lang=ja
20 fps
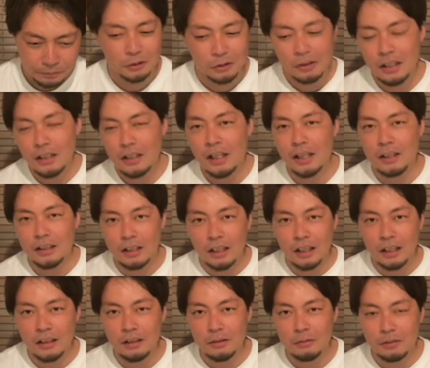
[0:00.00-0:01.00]
大人になっ
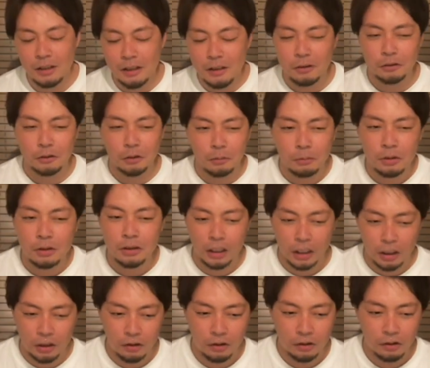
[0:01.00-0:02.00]
て何でもできると思っ
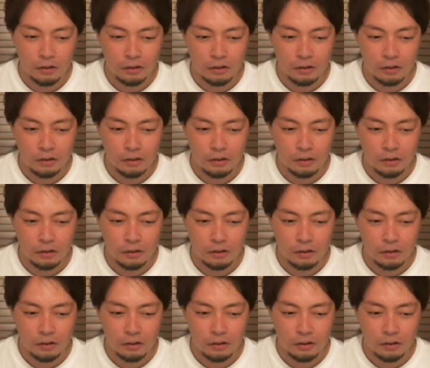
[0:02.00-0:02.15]
たけど、